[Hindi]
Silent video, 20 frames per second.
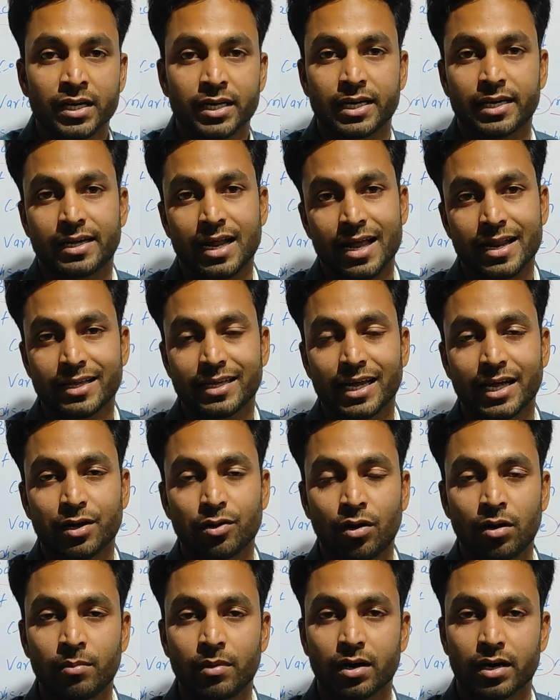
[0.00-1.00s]
कि डायरिया
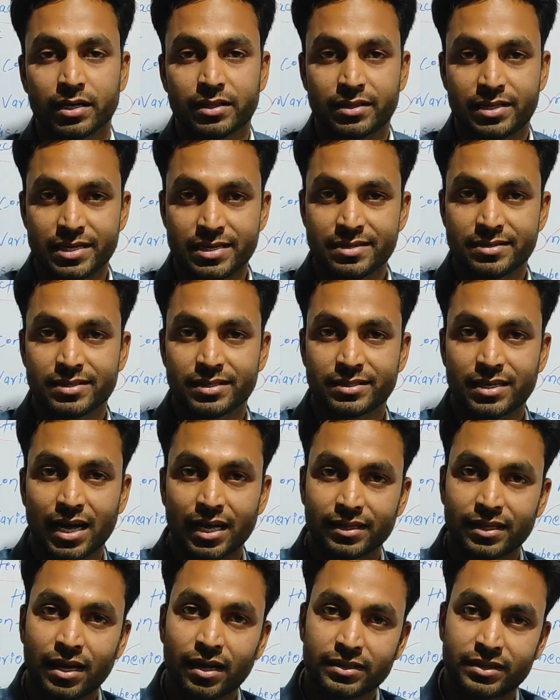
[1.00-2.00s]
को हम अगर तीन से
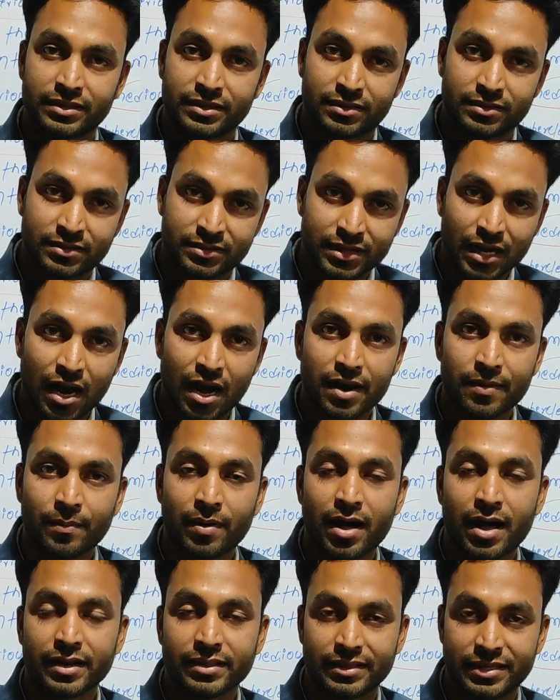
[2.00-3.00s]
ज़्यादा चार
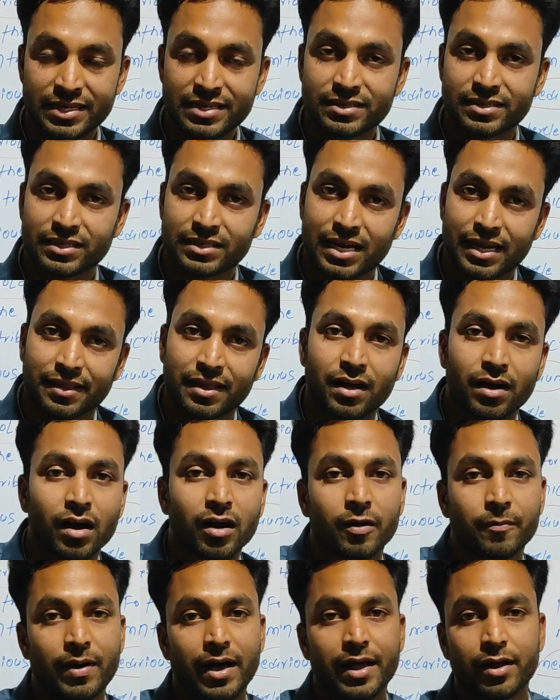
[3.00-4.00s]
बार तीन से ज़्यादा
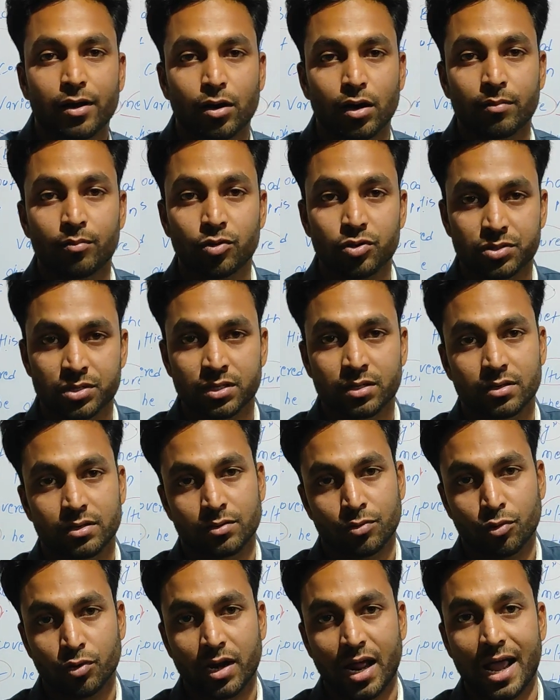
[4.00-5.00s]
अगर बार अगर मोशन
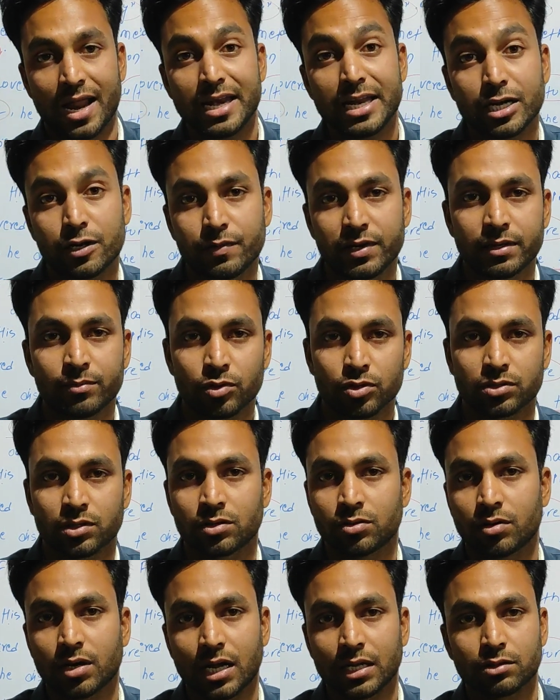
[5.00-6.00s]
हो रहा है लिक्विड
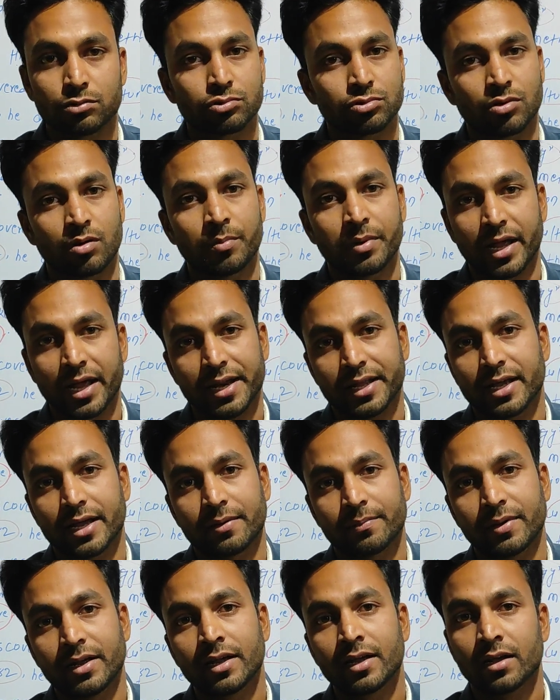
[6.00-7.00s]
मोशन हो रहा है तो उसको हम डायरिया
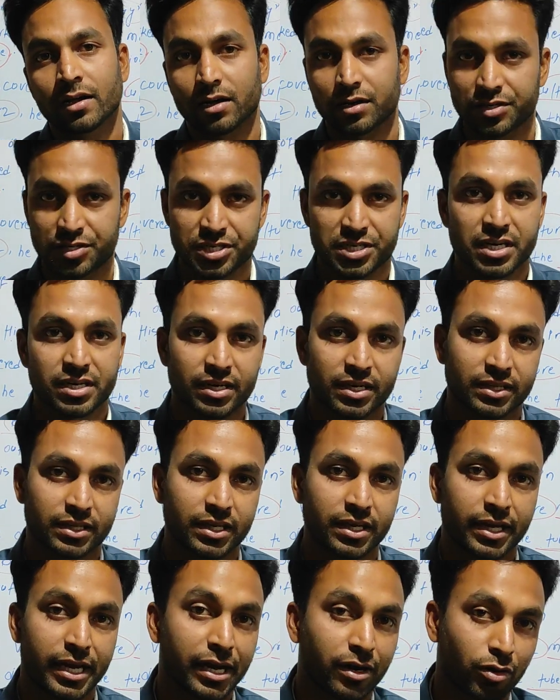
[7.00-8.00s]
में कंसिडर
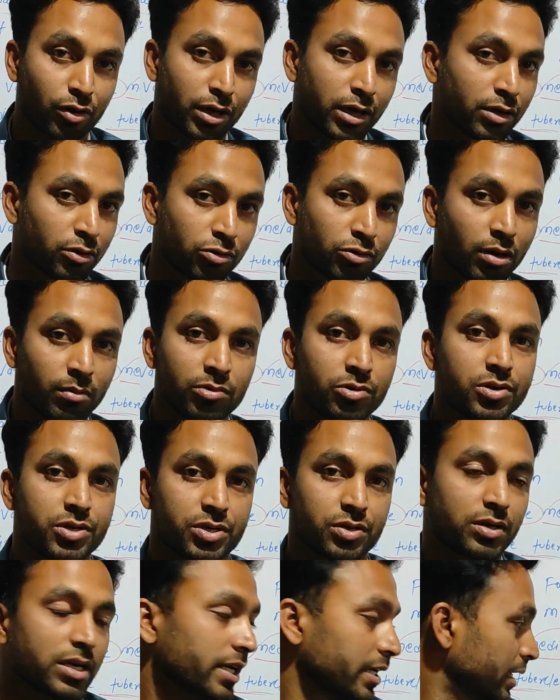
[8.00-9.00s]
करते हैं अकॉर्डिंग टू डब्ल्यू
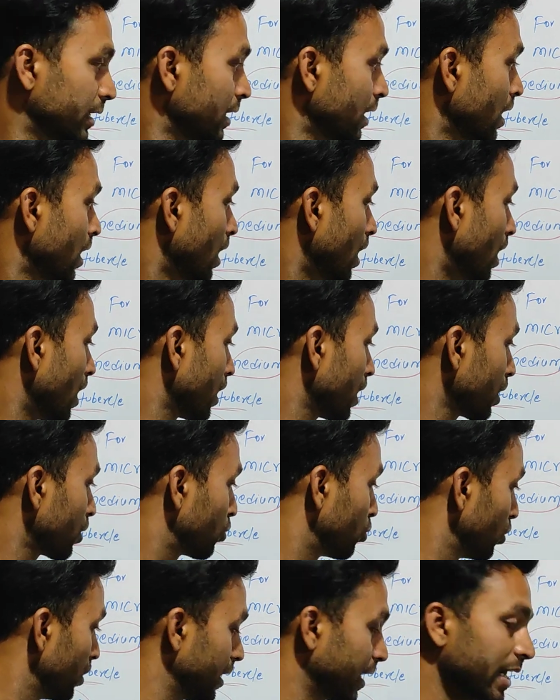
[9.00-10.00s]
एच ओ लेकिन अगर
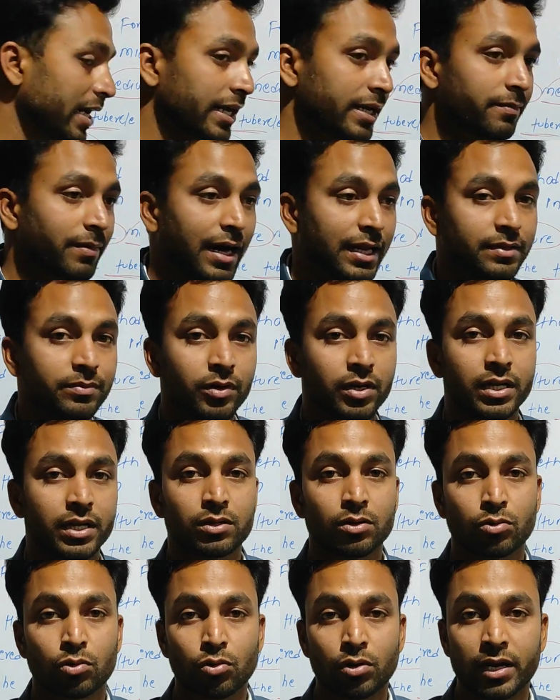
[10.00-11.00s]
कोलेरा की बात बोले
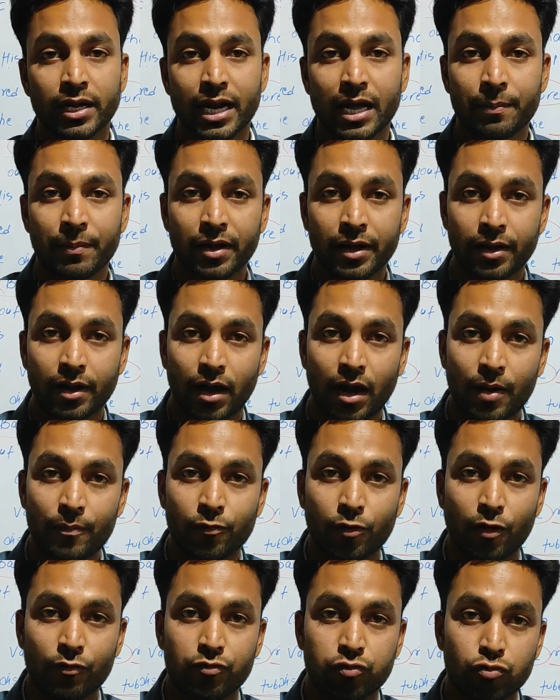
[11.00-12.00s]
तो कोलेरा में
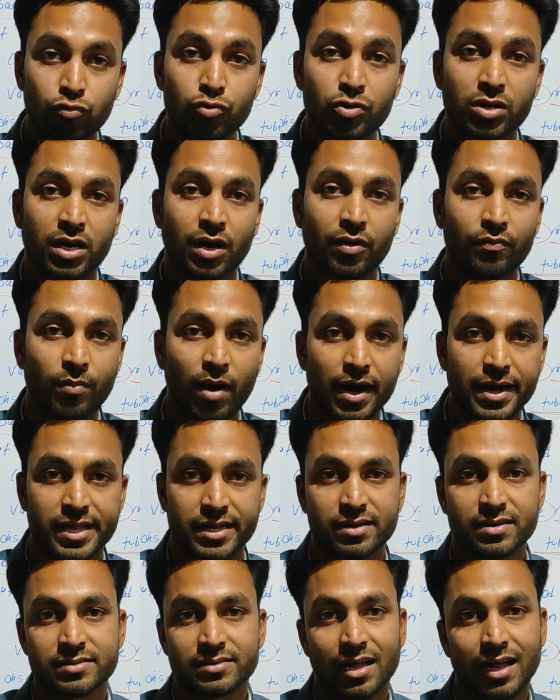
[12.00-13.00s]
आपका फूड का
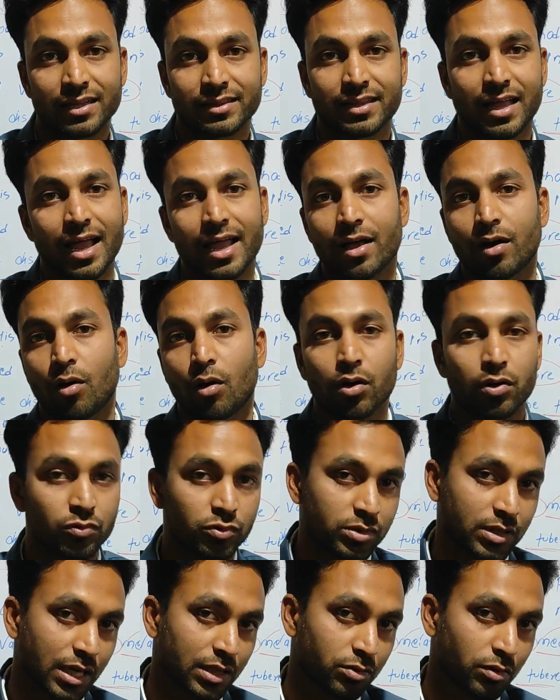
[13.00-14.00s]
पार्टिकल्स आता है और
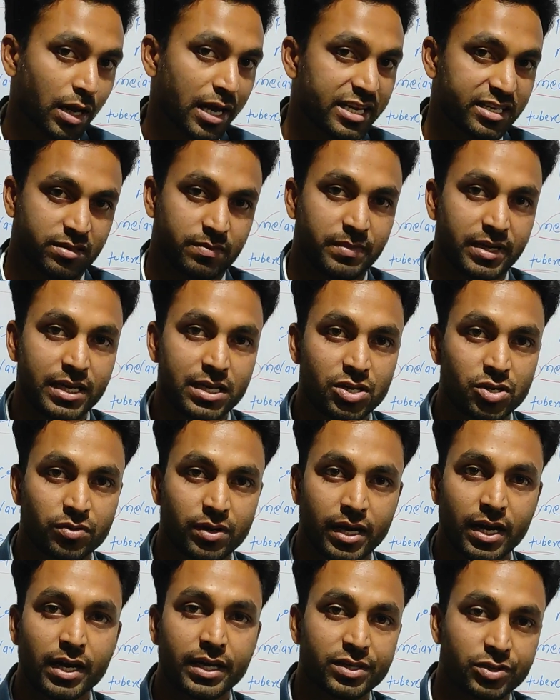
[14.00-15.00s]
उसका थोड़ा स्मेल जो
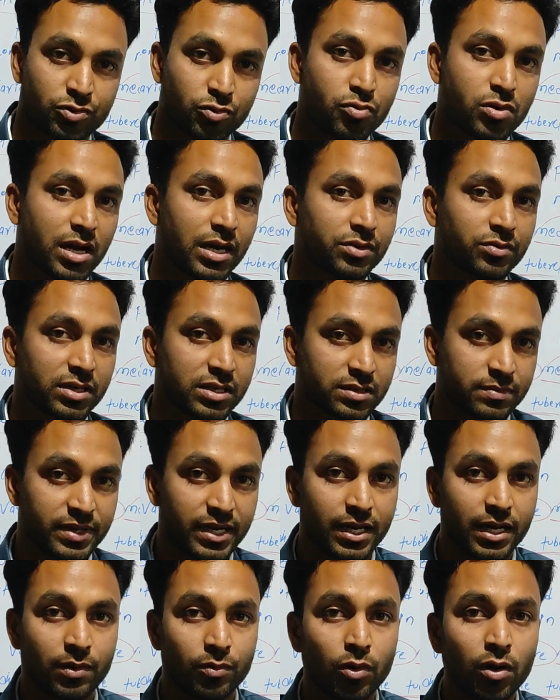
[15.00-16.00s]
है स्टूल का जो
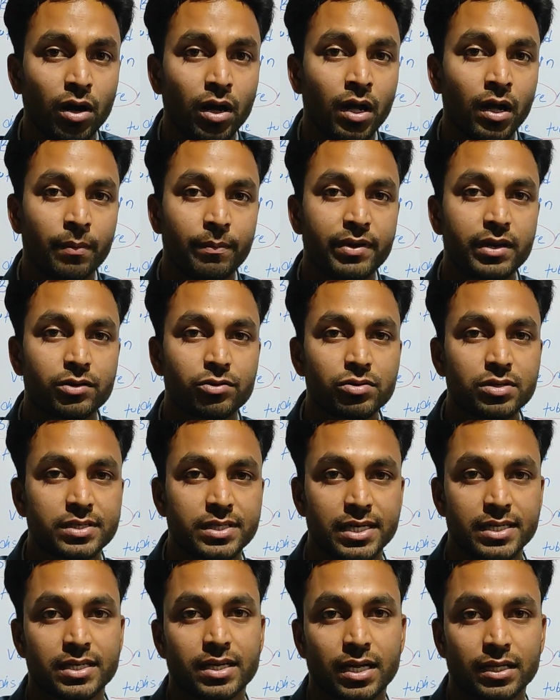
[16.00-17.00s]
स्मेल है वो बिल्कुल
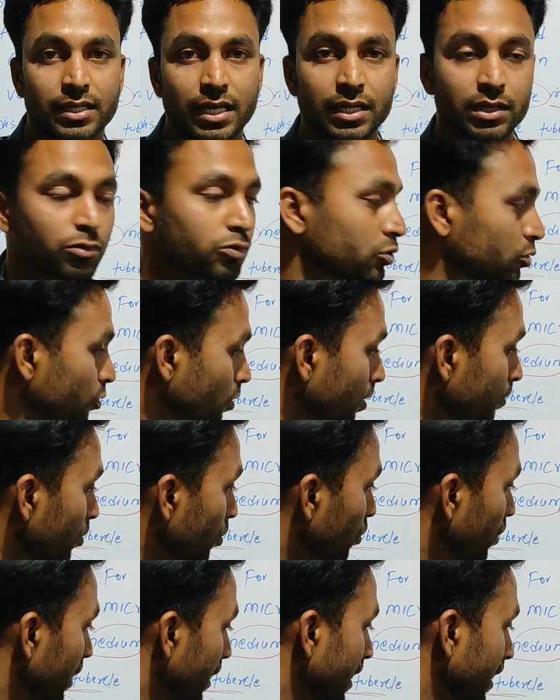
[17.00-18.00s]
चेंज रहता है तो उसको हम
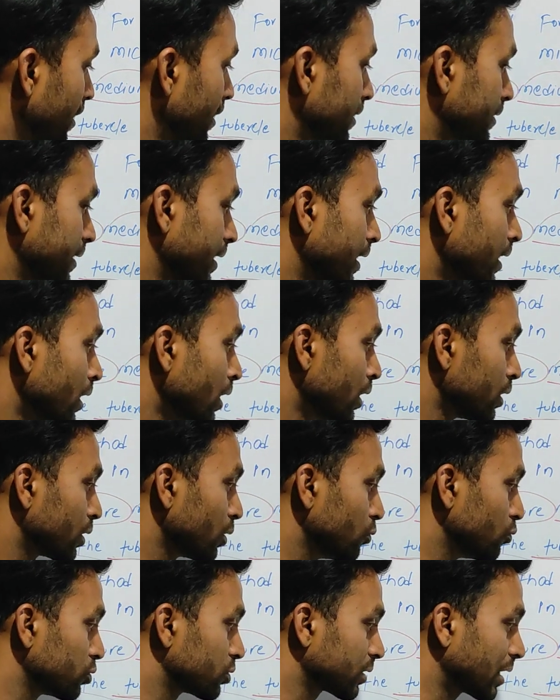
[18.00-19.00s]
कोलेरा करते हैं
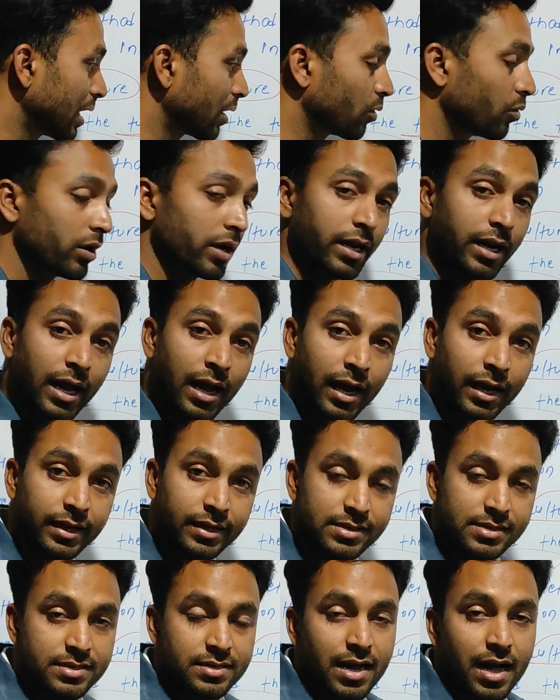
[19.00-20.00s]
तो उसका कोलेरा
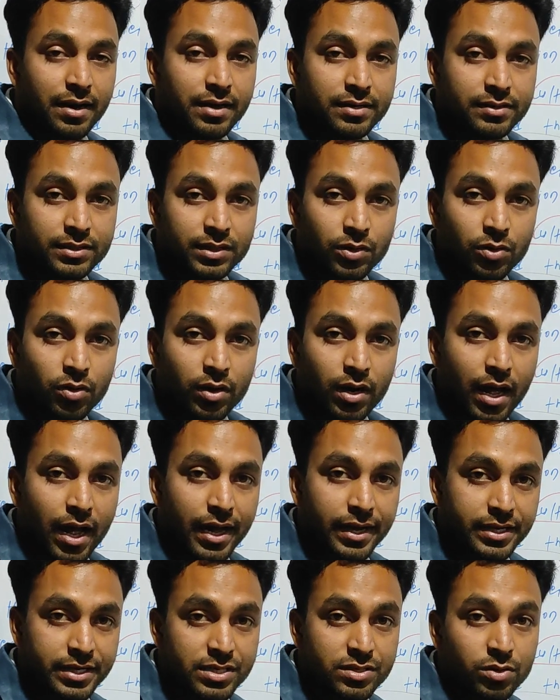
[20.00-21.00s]
किस कारण से हो रहा
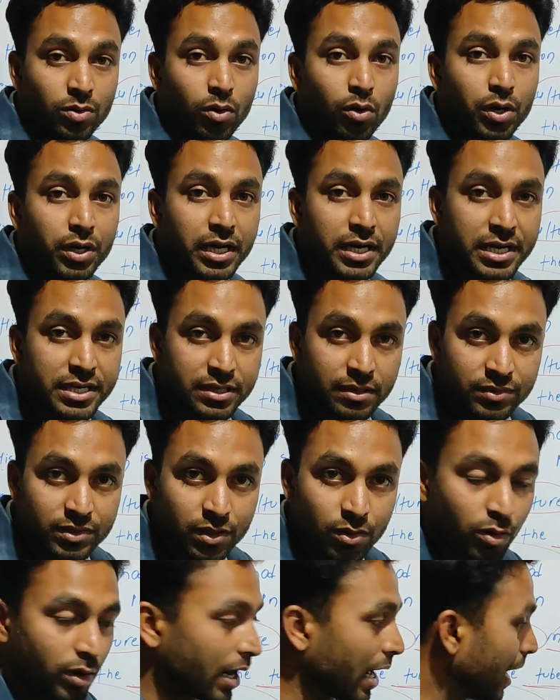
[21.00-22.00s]
है किस ऑर्गेनिज्म
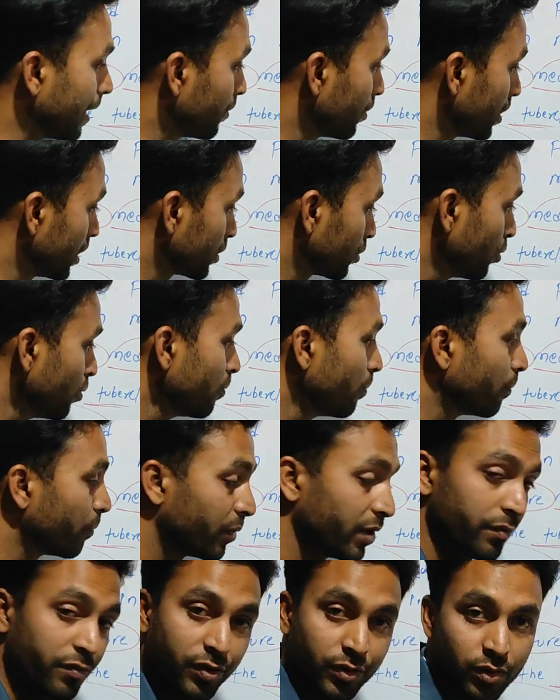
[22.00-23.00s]
से हो रहा है बोले तो
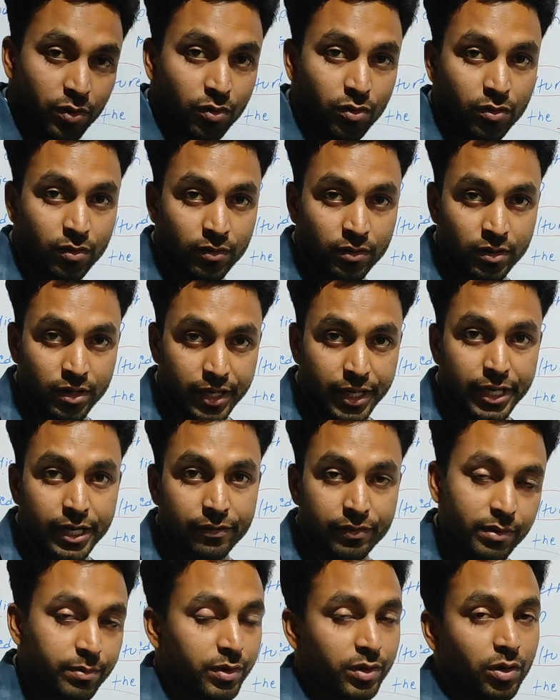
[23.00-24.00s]
विवरियो ठीक
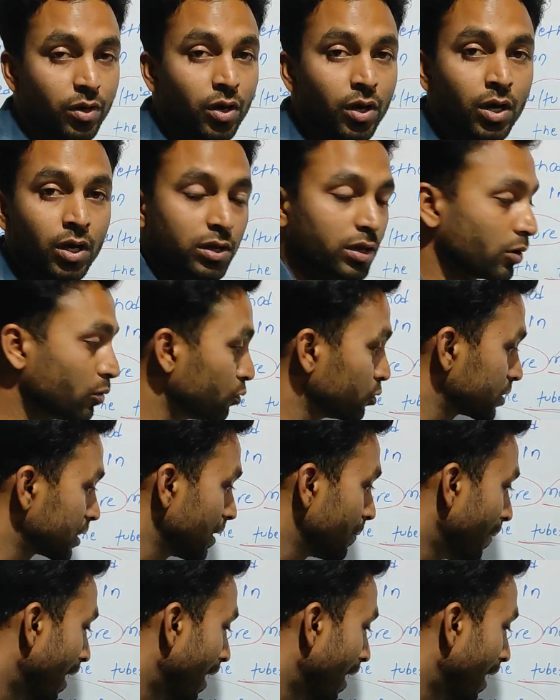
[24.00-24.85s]
है विवरियो तो उसके